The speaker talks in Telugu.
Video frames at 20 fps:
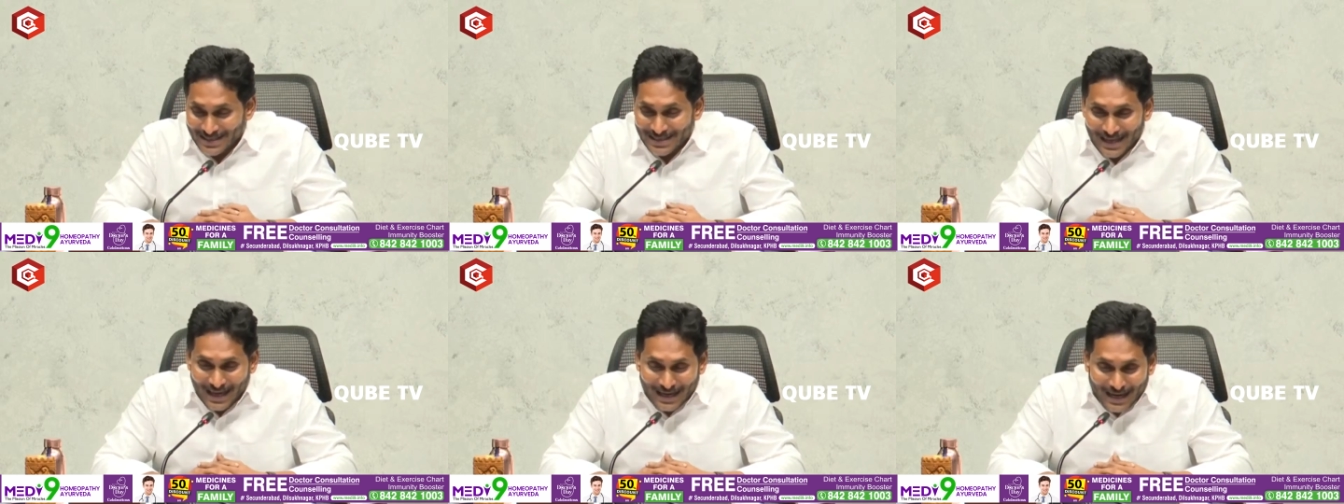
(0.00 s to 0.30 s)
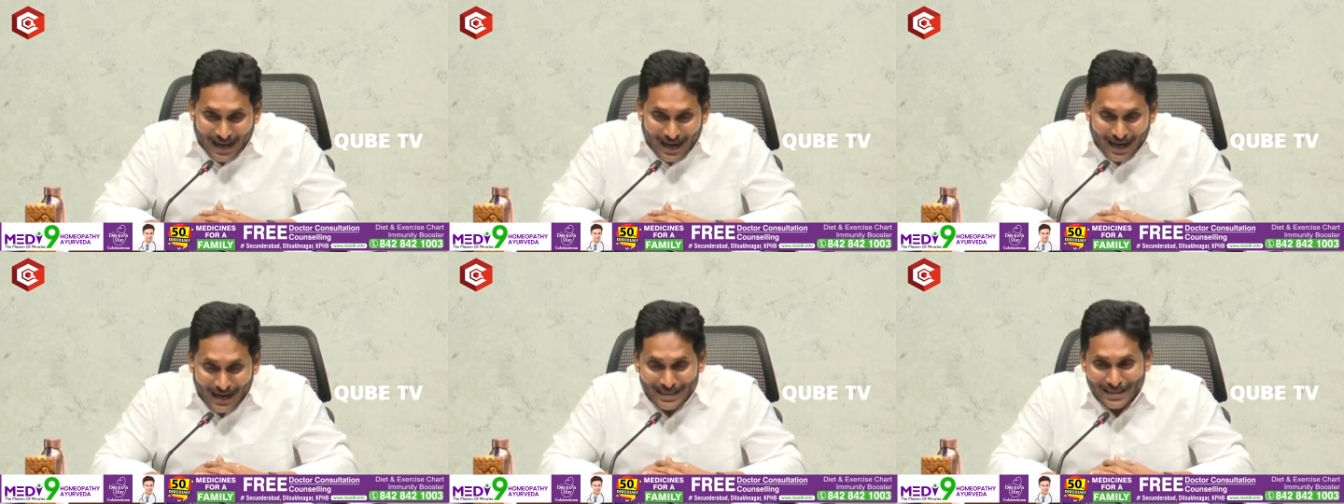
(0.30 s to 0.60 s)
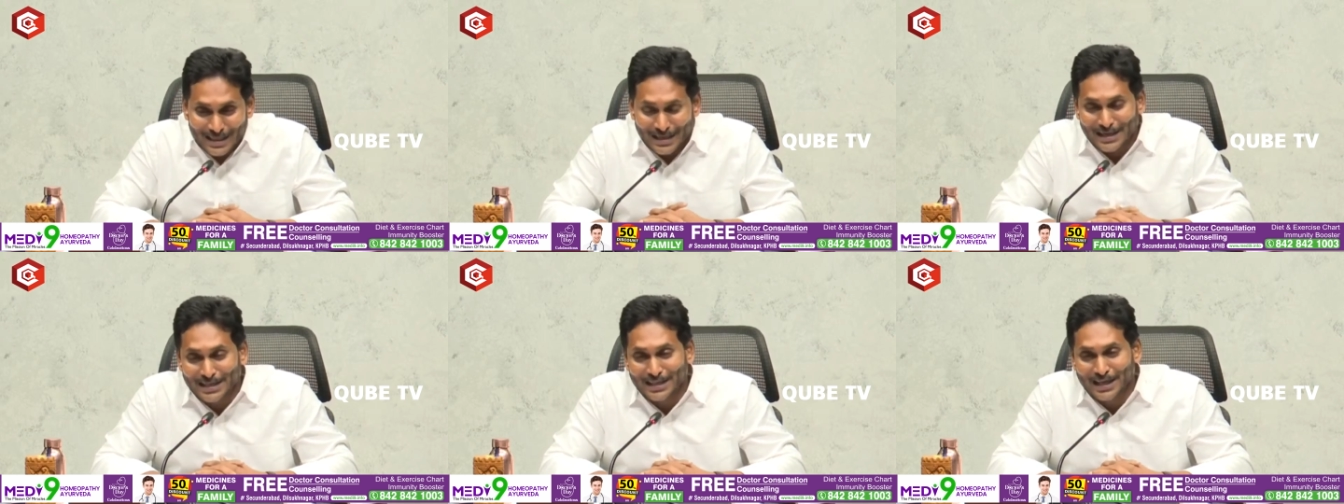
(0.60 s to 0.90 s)

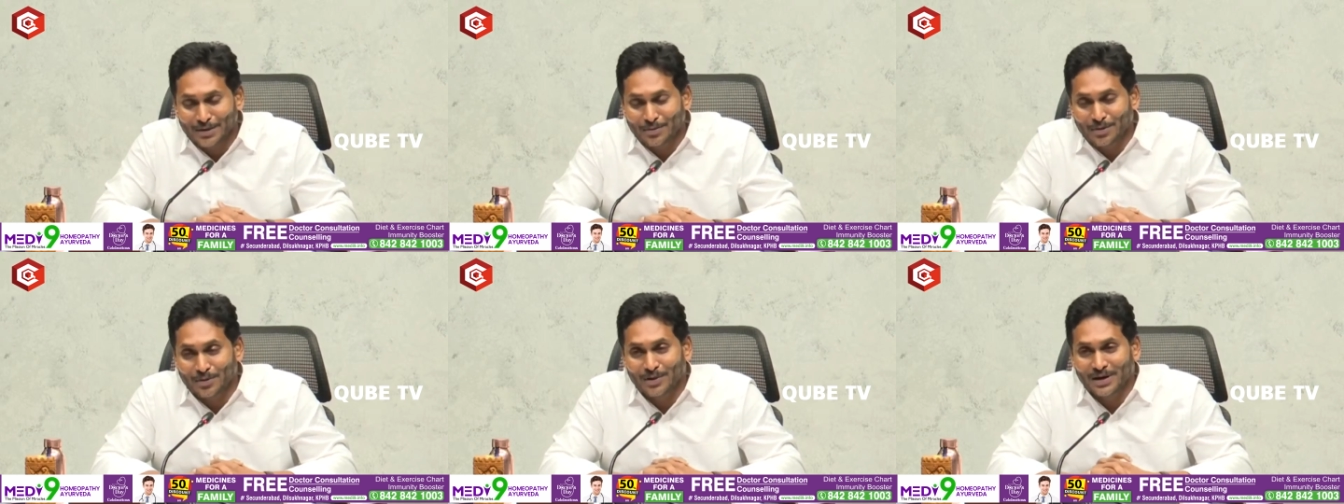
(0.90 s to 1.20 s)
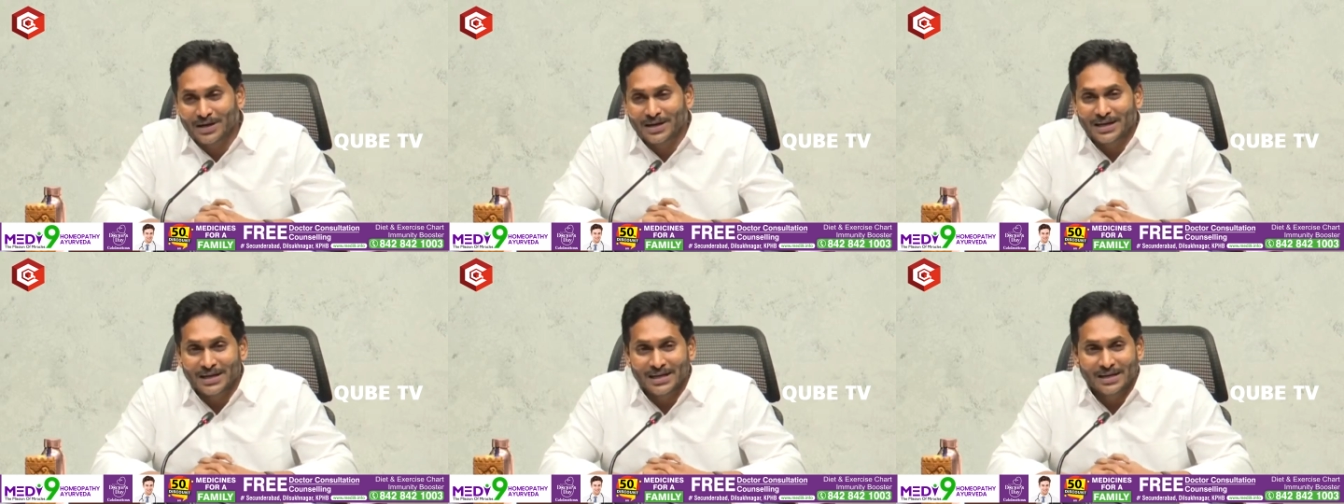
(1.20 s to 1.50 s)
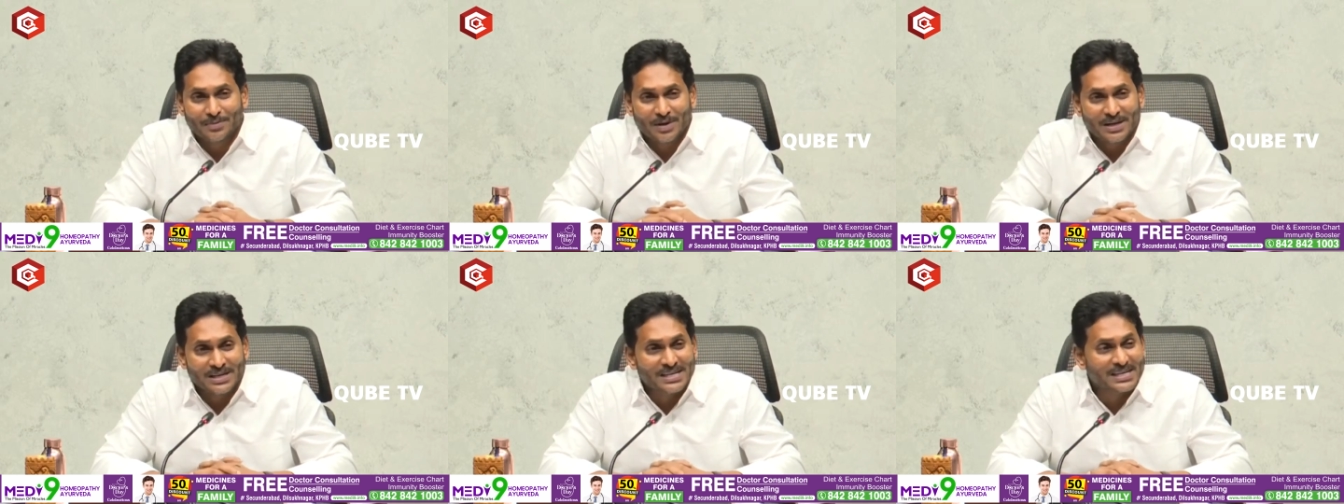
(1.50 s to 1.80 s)
సనాతన ధర్మం అంటే
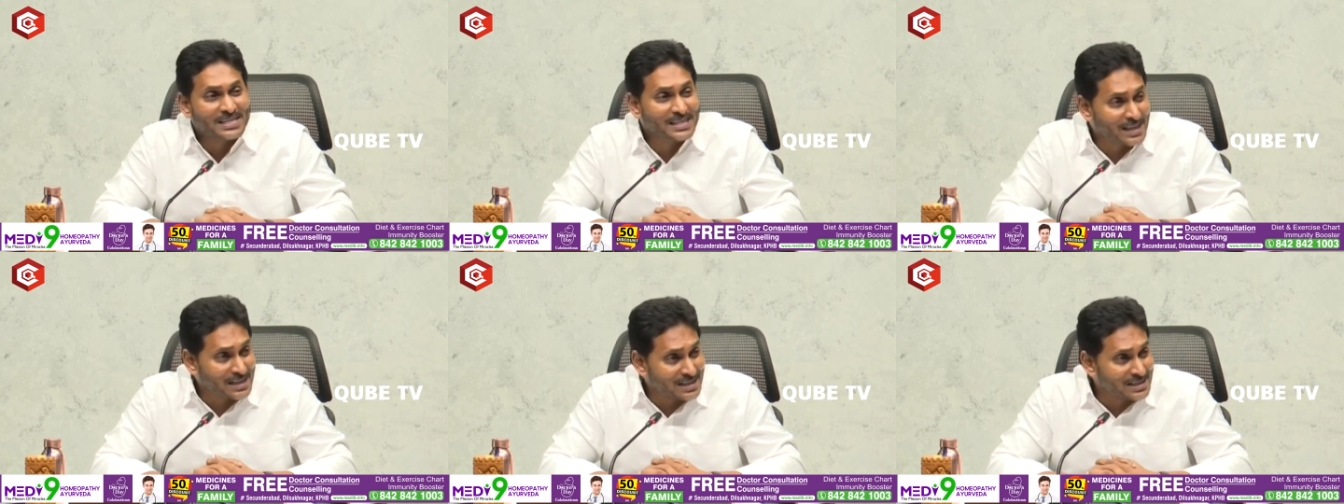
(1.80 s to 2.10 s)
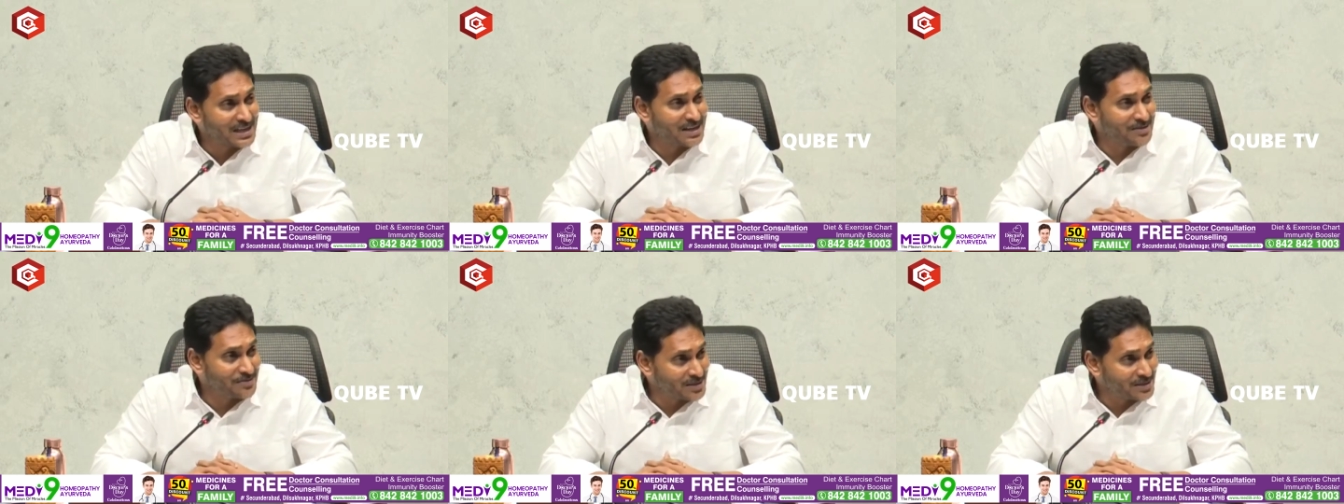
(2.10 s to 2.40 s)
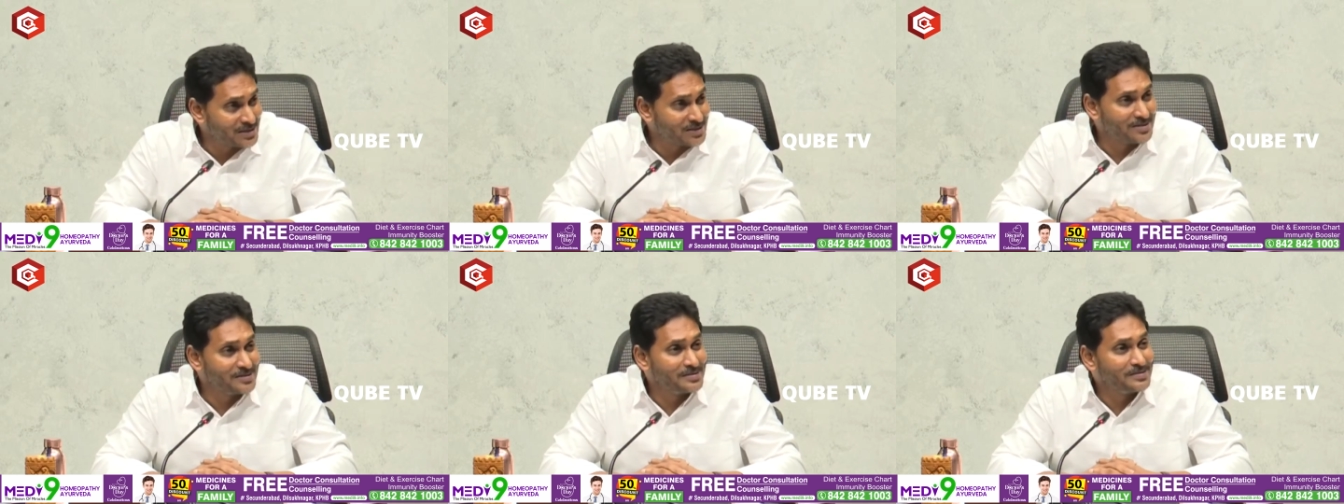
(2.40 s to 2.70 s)
ఈ మనిషికి తెలుసా
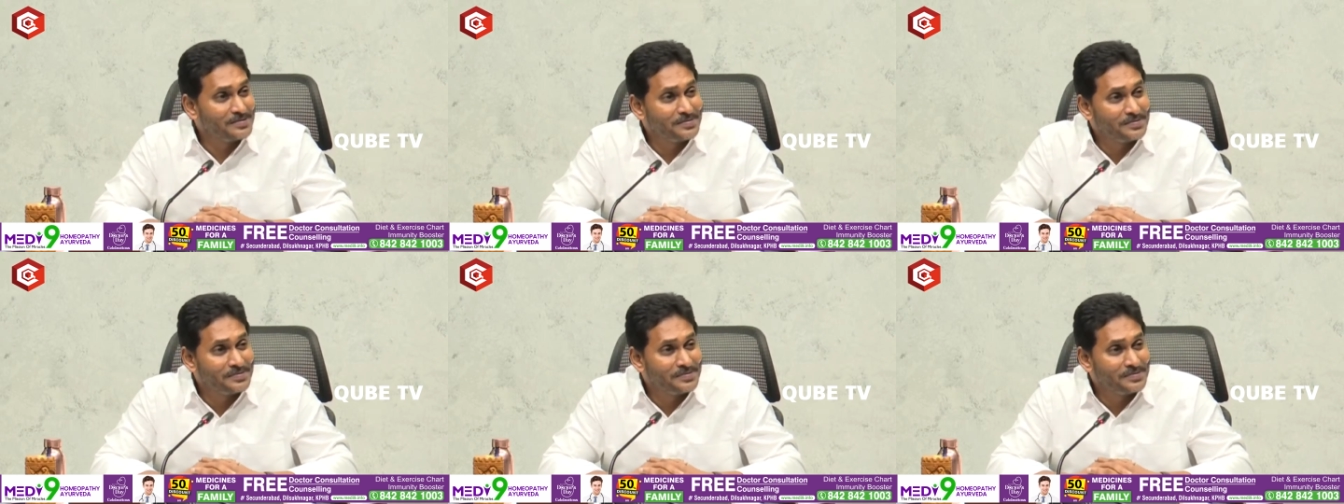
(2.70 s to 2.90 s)
ఫస్ట్